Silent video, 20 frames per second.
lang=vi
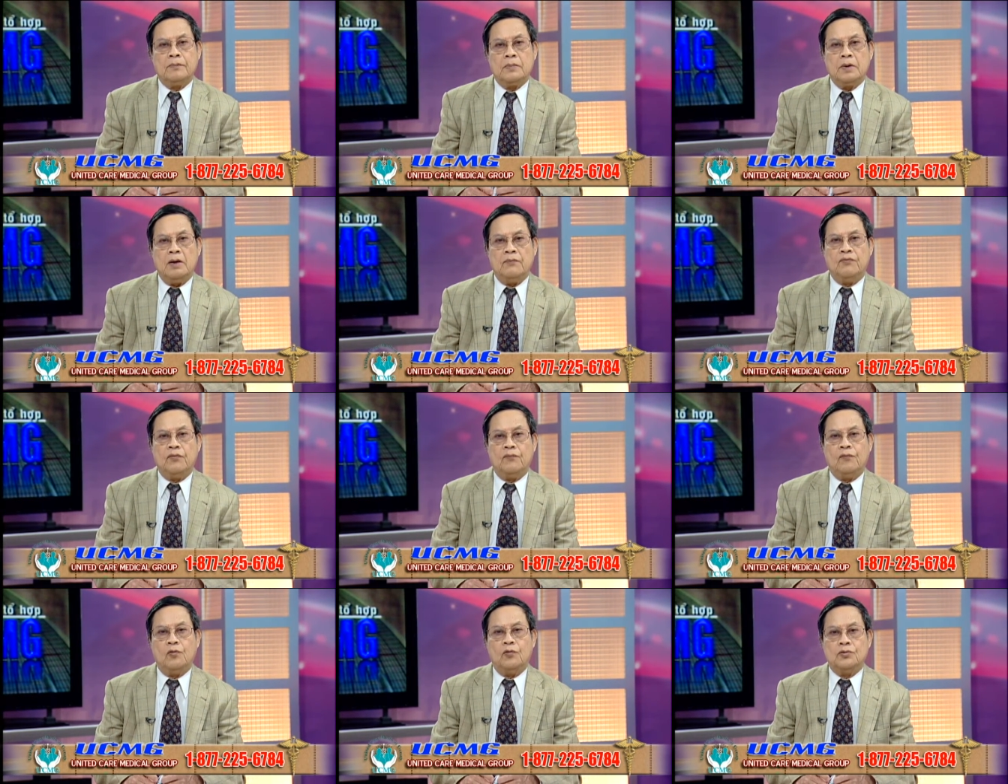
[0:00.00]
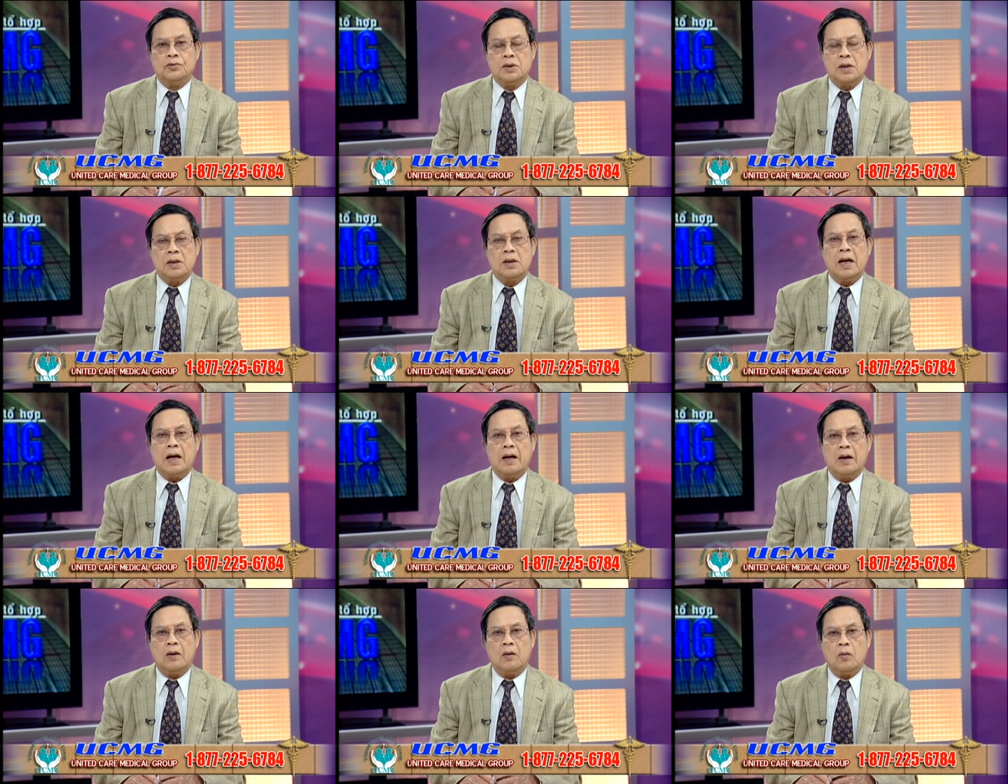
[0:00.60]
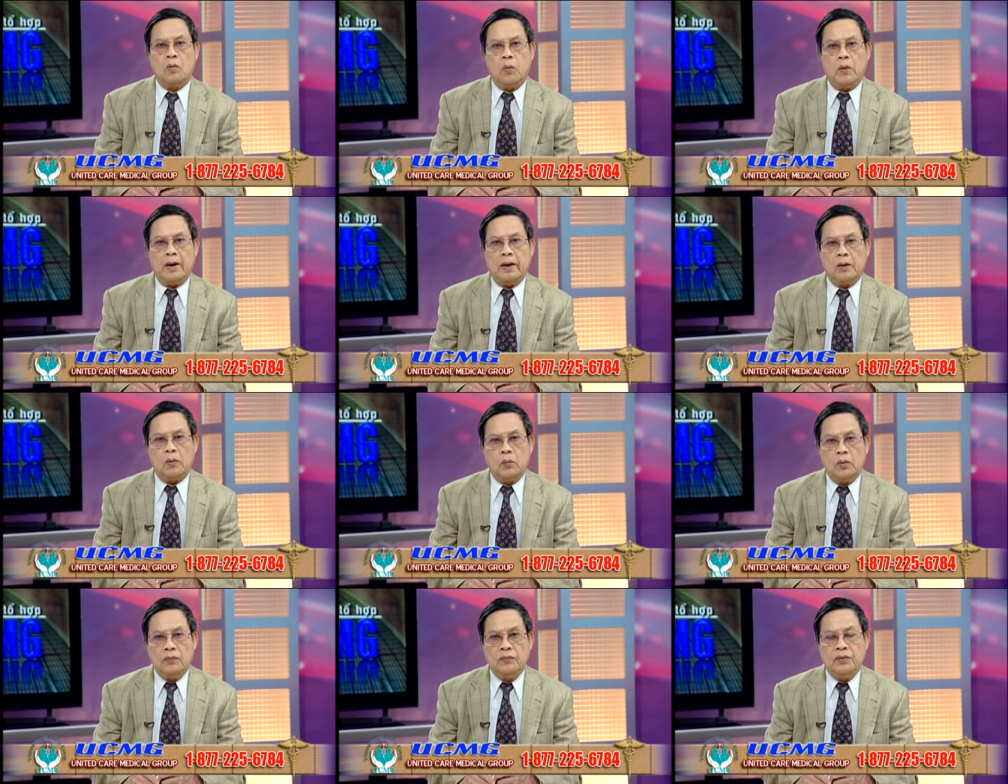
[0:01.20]
để phục vụ sức khỏe
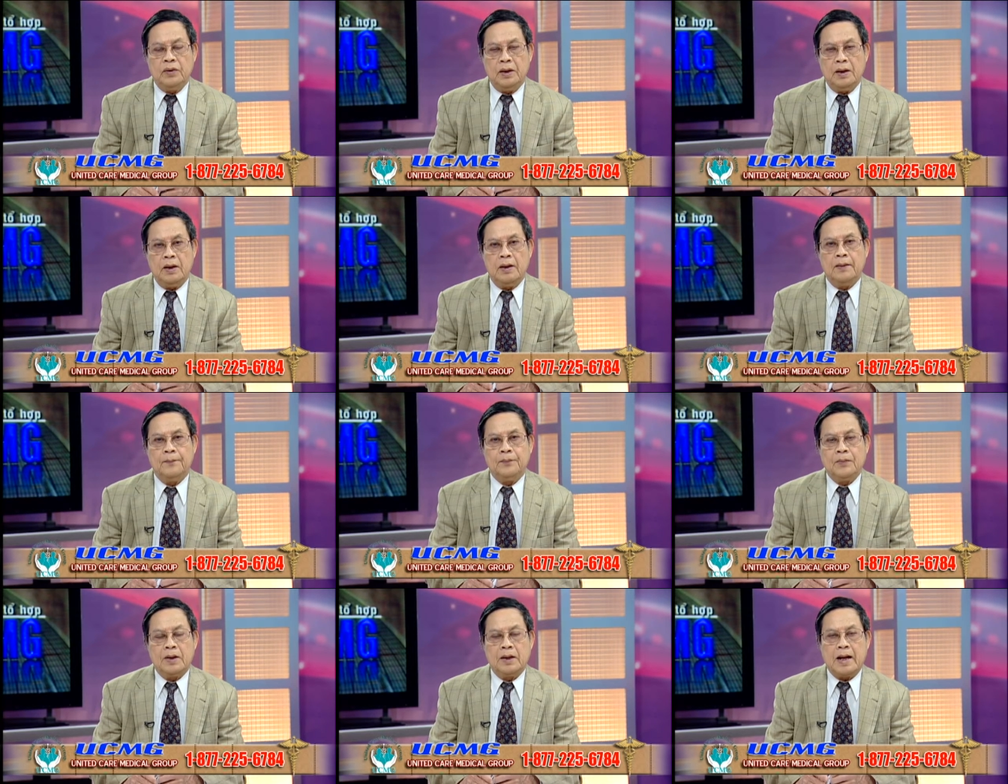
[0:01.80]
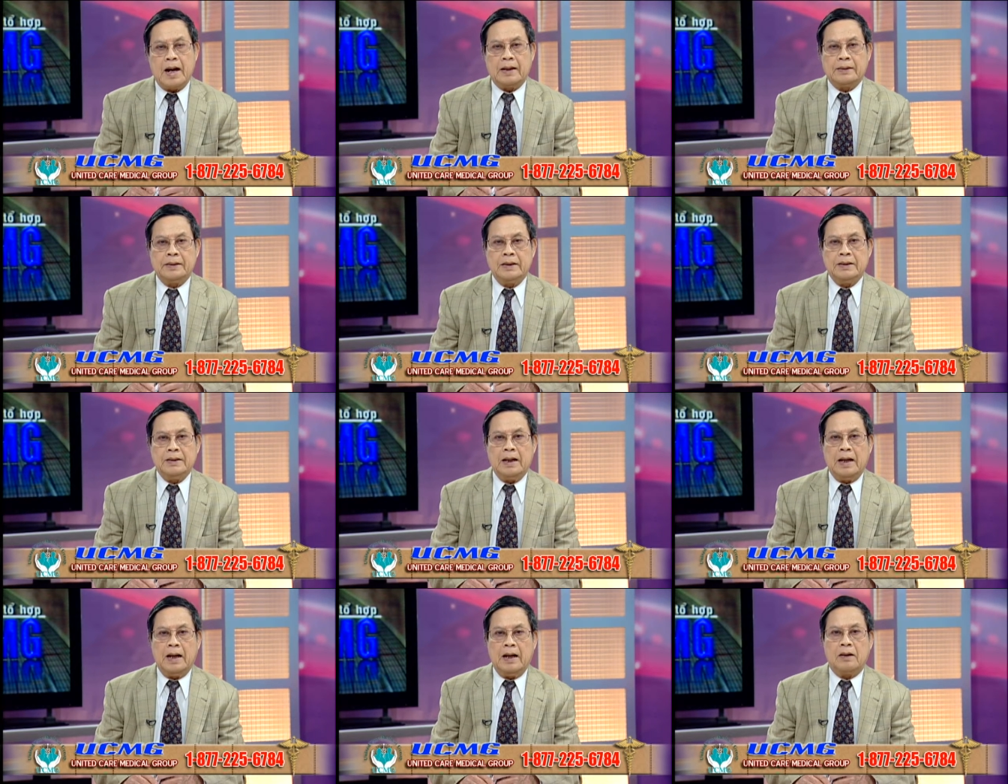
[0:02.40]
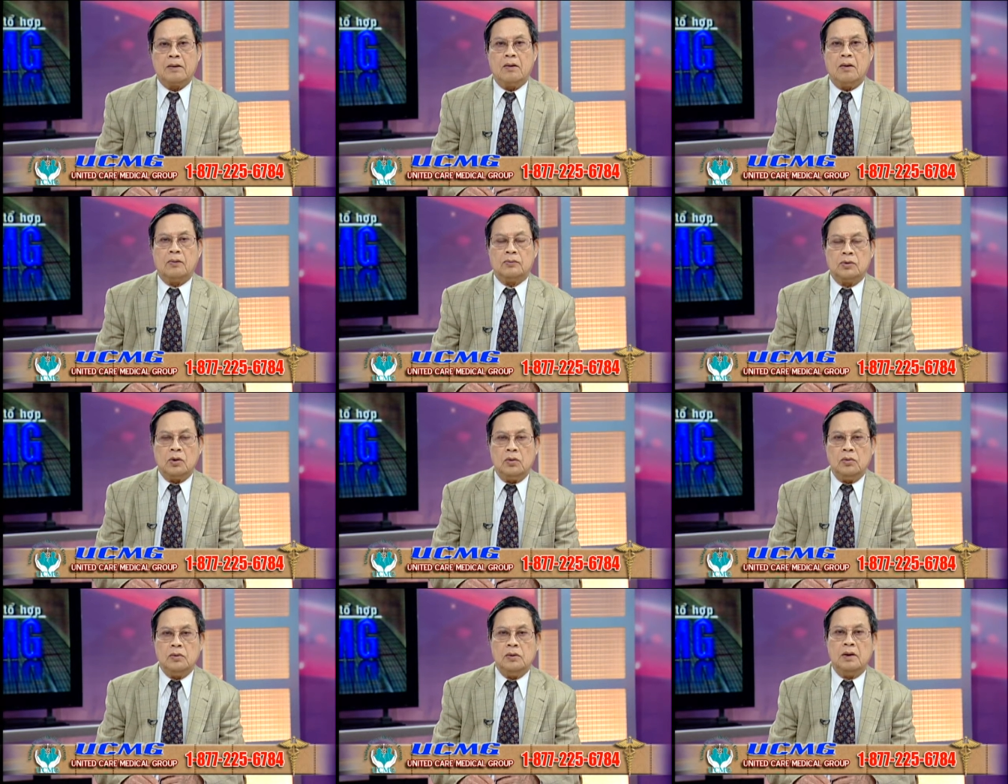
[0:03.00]
quý vị khán thính giả có
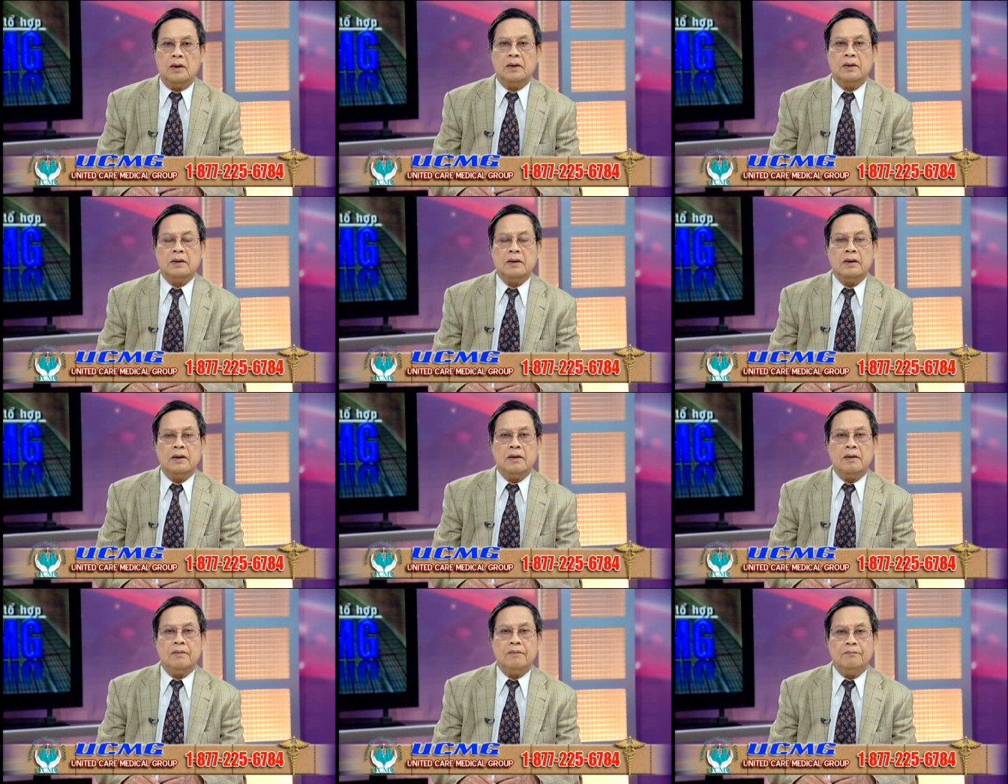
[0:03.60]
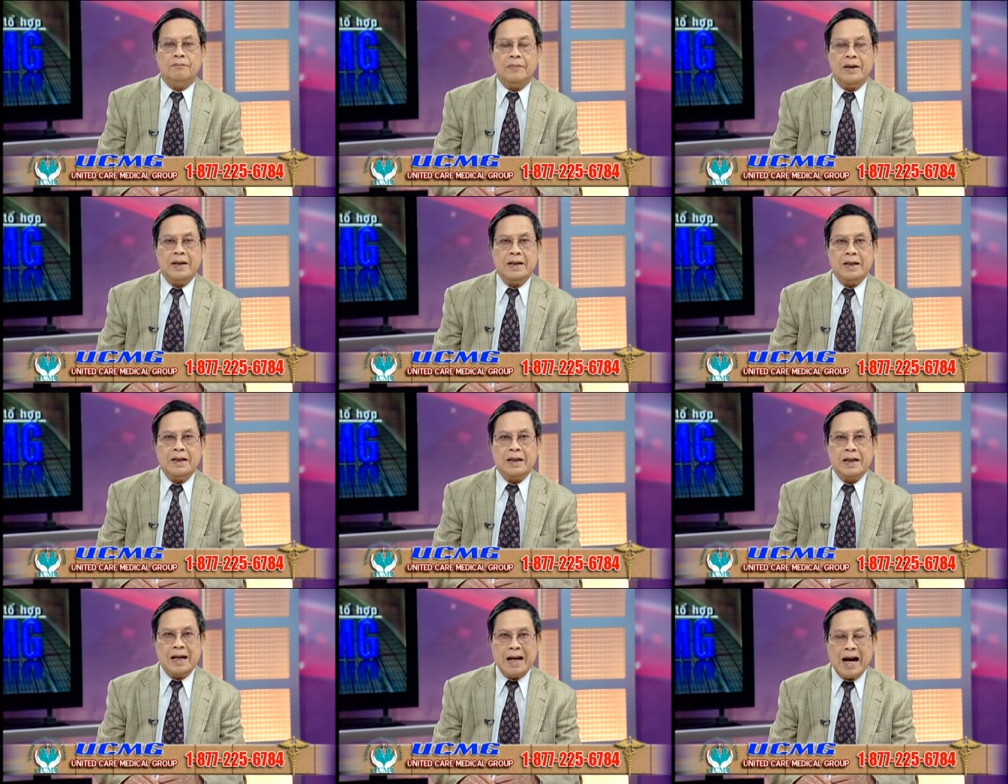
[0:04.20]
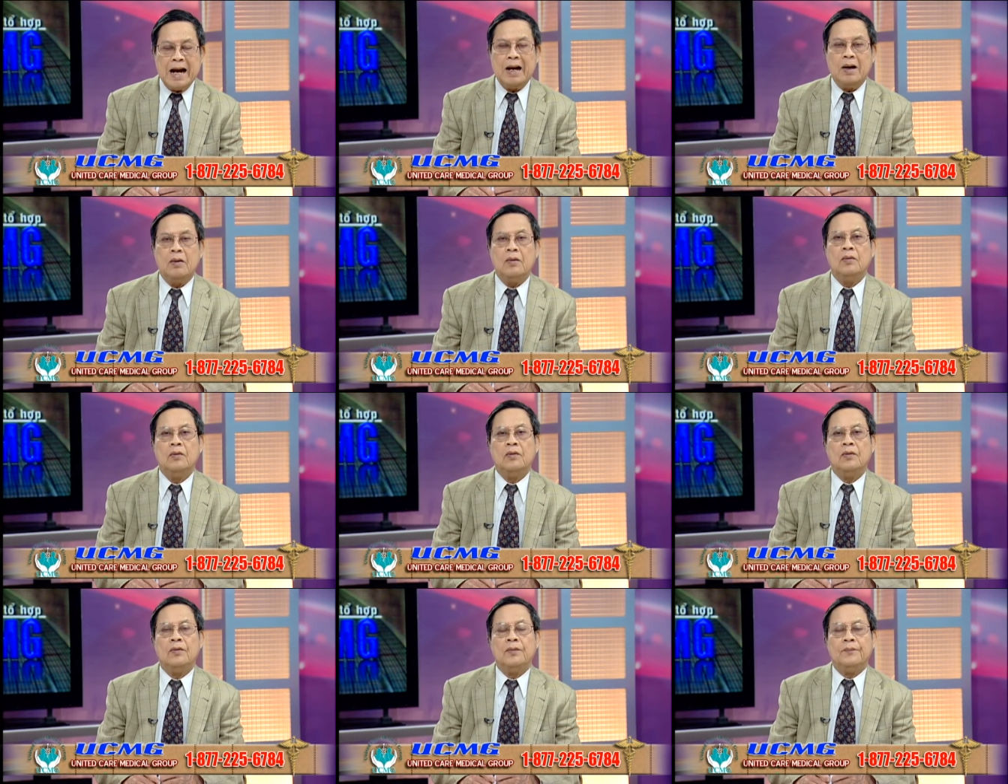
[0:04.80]
thụ hưởng medical
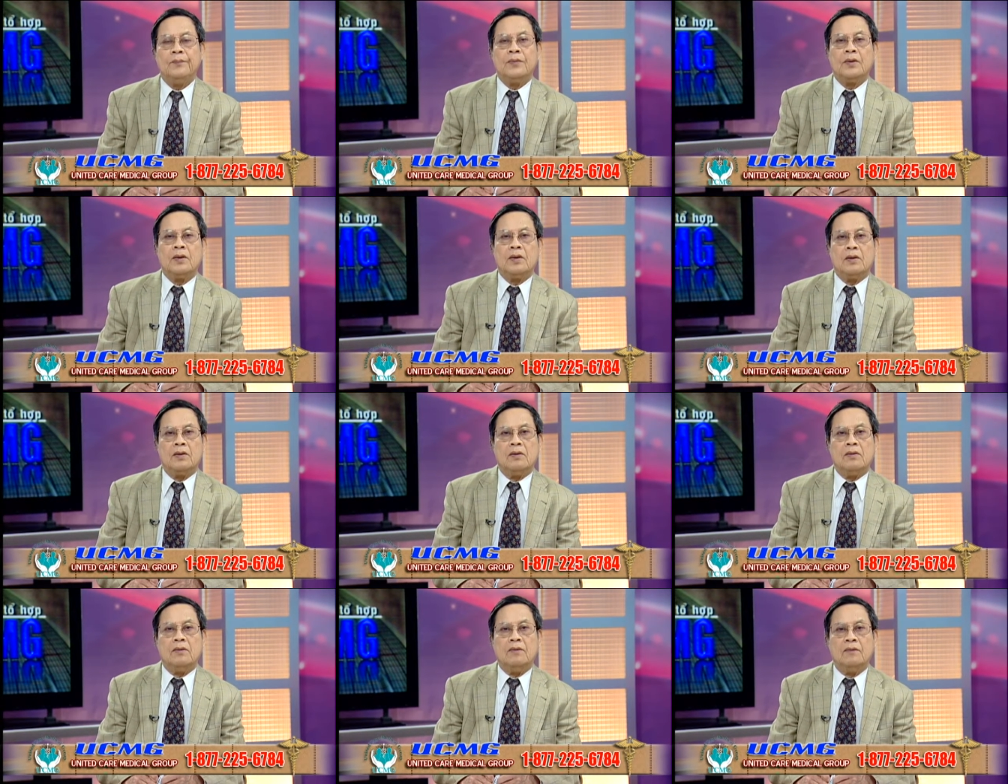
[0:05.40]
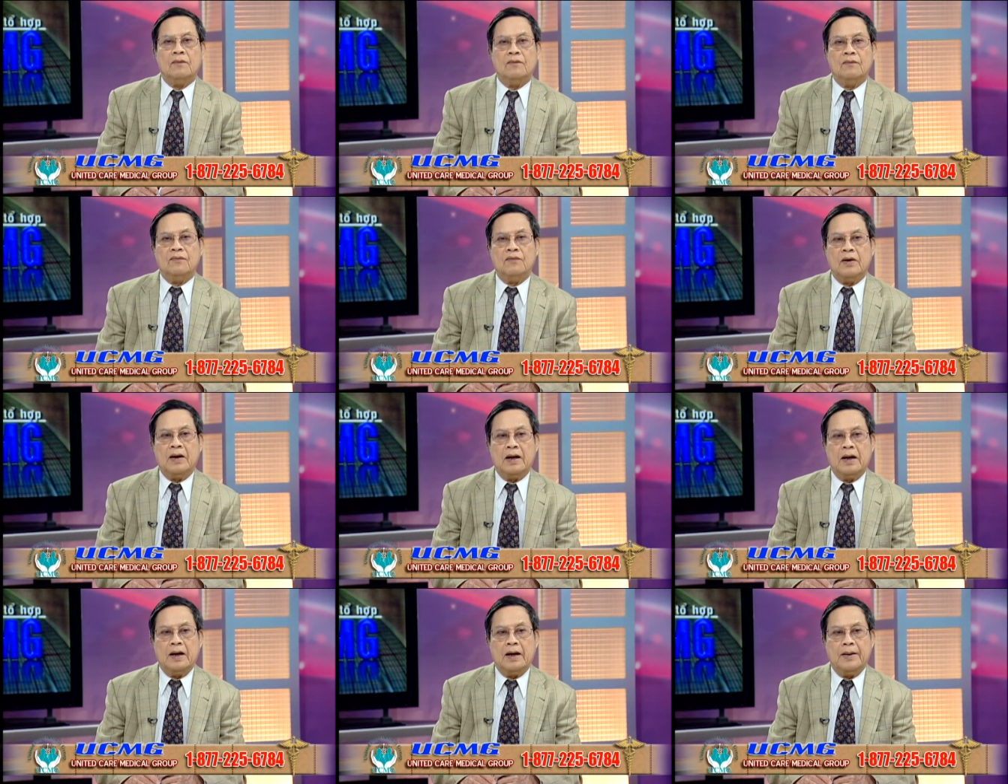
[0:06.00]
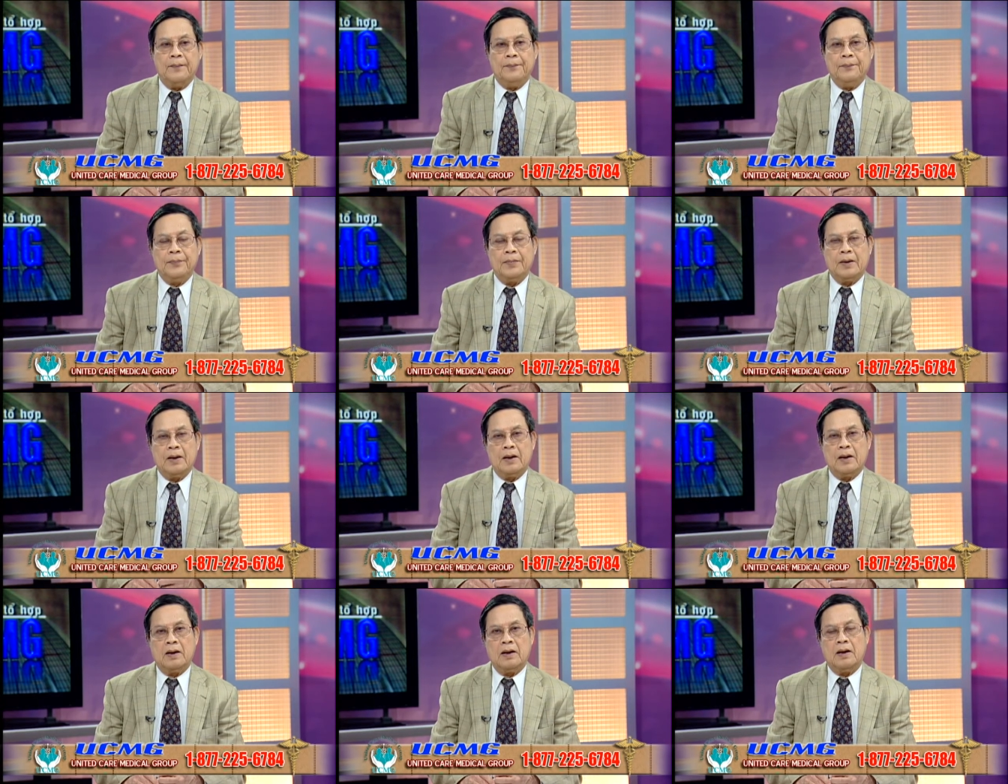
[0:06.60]
và
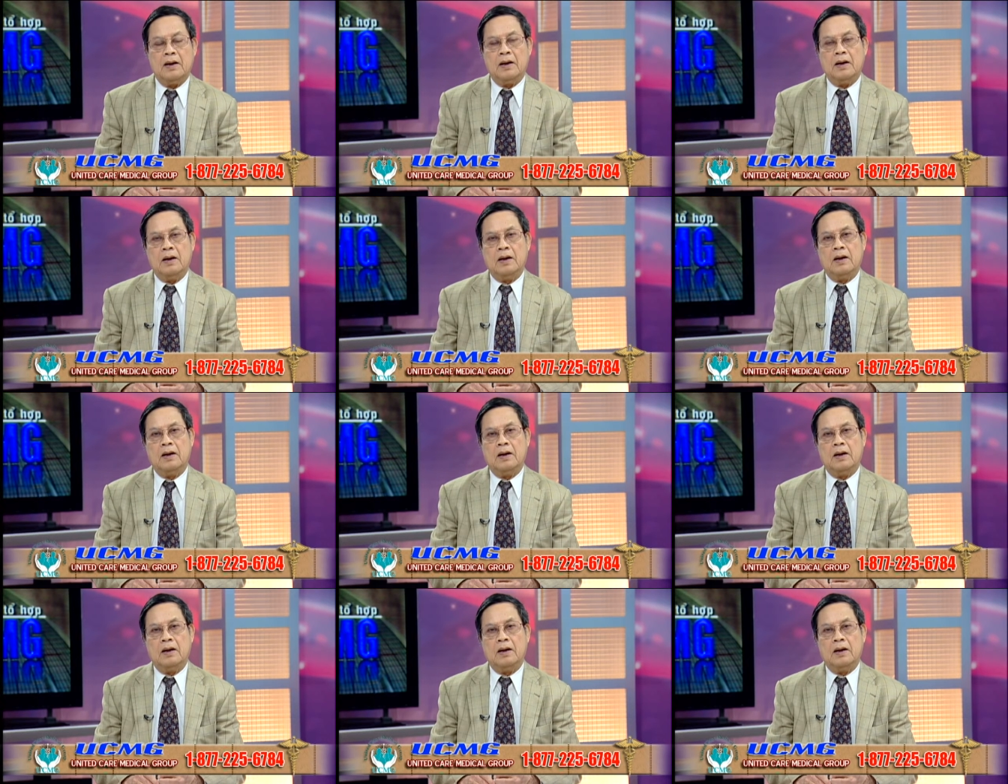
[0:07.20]
à,